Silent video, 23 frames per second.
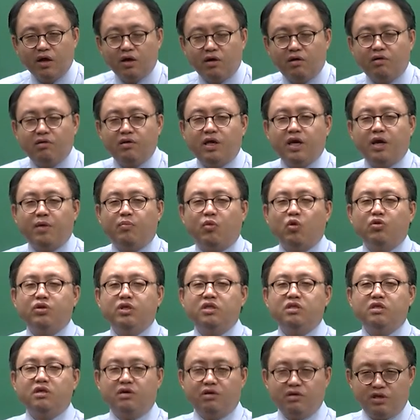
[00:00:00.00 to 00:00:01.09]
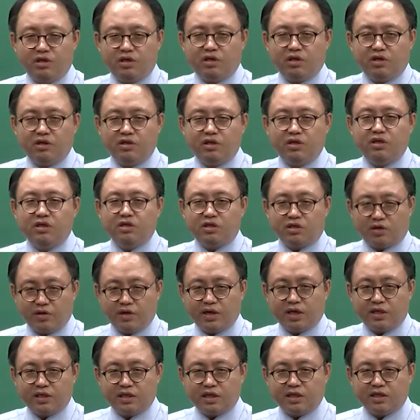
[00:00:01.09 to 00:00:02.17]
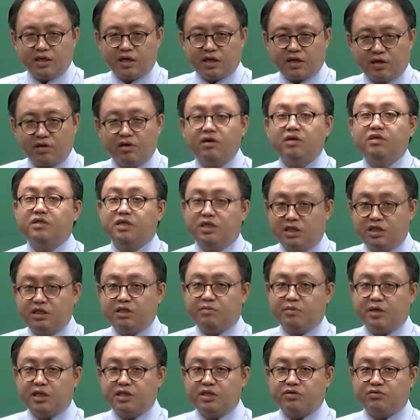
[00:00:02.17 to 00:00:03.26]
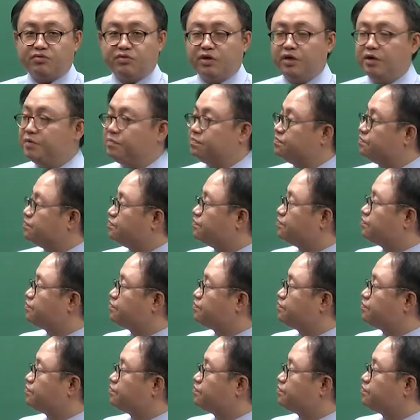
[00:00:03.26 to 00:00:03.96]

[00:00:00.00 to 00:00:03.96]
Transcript: 거기에 본인 의견을 둬야 된다는 건 잊지 마시고요.